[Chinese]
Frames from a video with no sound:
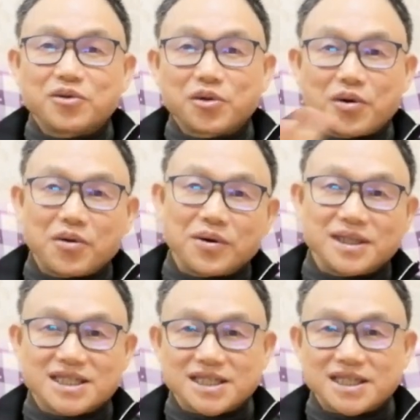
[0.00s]
多论文
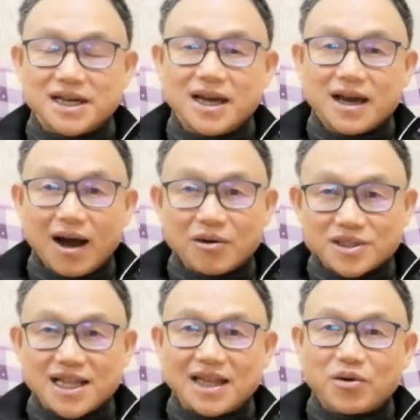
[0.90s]
的这些高
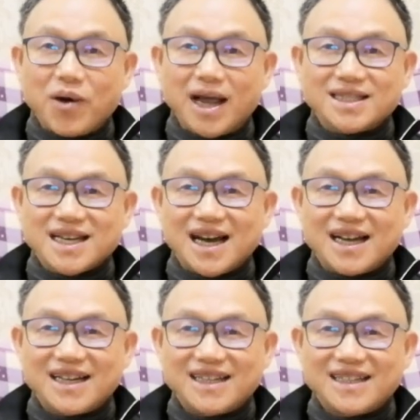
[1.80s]
质量的网站，